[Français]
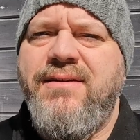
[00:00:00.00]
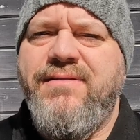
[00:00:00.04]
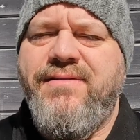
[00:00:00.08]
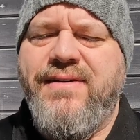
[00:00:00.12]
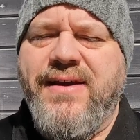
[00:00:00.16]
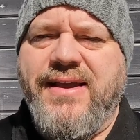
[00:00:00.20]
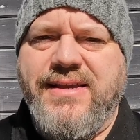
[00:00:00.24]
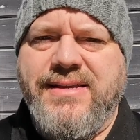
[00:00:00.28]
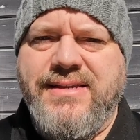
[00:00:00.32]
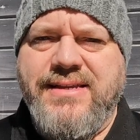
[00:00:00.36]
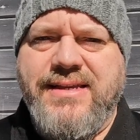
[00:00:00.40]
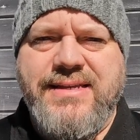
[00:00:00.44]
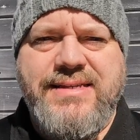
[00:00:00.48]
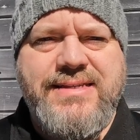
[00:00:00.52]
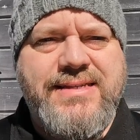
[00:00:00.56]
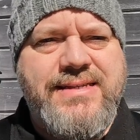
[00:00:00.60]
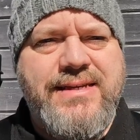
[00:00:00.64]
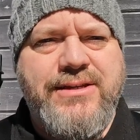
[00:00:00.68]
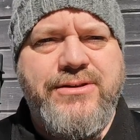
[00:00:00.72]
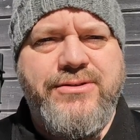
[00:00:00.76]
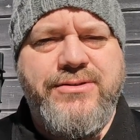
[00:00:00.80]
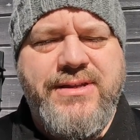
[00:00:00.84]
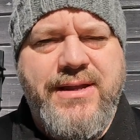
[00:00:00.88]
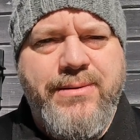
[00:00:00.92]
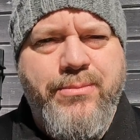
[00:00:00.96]
Fait
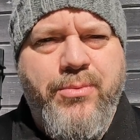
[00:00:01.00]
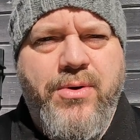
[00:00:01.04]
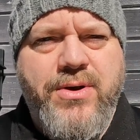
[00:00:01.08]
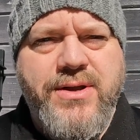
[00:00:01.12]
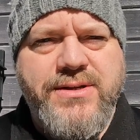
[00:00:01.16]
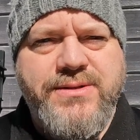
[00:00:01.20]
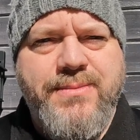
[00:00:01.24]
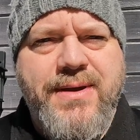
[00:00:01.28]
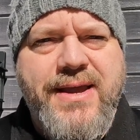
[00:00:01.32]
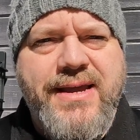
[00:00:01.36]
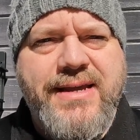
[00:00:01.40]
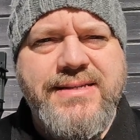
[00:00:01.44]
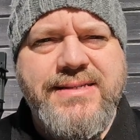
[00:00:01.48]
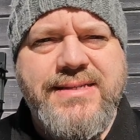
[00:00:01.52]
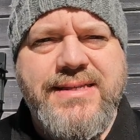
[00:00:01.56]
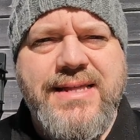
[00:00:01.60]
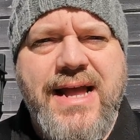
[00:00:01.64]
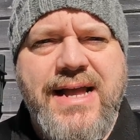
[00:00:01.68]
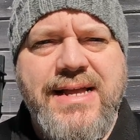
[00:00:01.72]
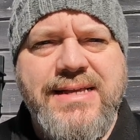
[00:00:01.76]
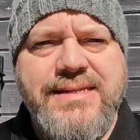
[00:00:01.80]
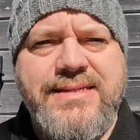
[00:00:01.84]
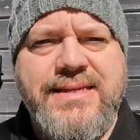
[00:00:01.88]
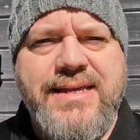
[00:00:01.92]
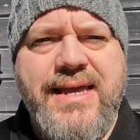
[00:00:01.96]
c'est du déboisement
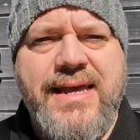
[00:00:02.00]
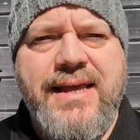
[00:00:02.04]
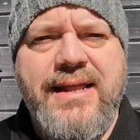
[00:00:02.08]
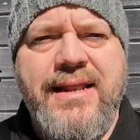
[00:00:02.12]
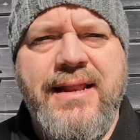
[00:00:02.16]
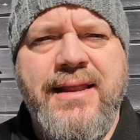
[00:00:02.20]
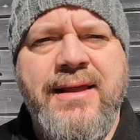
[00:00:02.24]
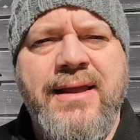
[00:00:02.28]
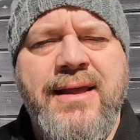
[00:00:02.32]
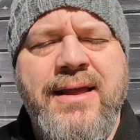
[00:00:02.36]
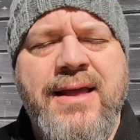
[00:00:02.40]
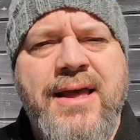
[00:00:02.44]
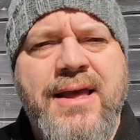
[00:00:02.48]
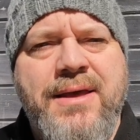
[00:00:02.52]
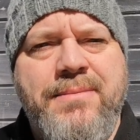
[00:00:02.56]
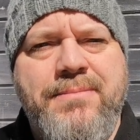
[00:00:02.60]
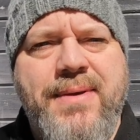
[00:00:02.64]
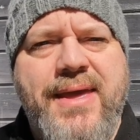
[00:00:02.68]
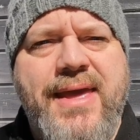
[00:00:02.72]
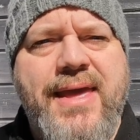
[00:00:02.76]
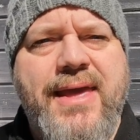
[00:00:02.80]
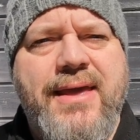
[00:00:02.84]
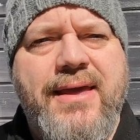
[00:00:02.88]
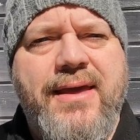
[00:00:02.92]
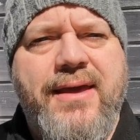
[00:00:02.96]
résidentiel,
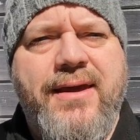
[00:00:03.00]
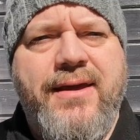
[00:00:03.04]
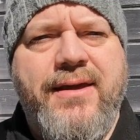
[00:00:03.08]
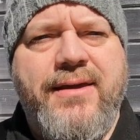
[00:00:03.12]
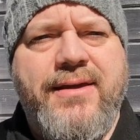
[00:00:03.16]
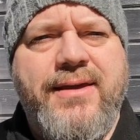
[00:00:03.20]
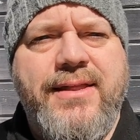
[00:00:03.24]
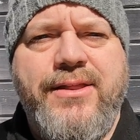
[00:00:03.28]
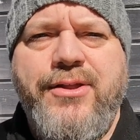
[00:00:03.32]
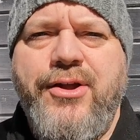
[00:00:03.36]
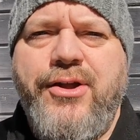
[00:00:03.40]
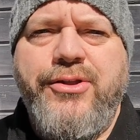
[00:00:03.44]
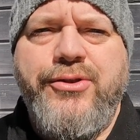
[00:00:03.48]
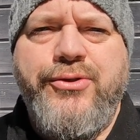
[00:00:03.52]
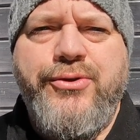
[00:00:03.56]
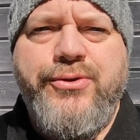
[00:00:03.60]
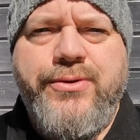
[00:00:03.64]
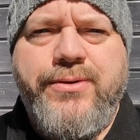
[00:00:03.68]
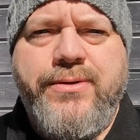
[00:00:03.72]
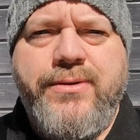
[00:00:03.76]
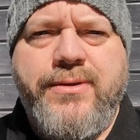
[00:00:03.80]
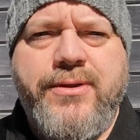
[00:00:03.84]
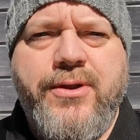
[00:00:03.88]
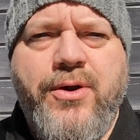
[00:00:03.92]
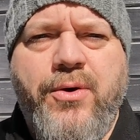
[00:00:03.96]
mais euh, qui donne
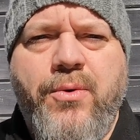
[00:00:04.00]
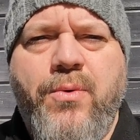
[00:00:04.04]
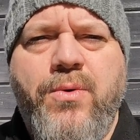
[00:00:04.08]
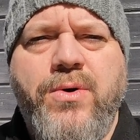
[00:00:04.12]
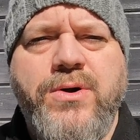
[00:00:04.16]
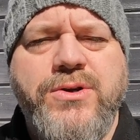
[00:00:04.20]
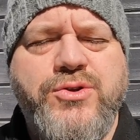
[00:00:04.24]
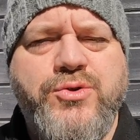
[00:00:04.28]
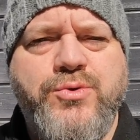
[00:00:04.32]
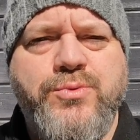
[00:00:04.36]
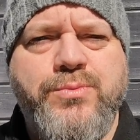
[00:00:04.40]
trois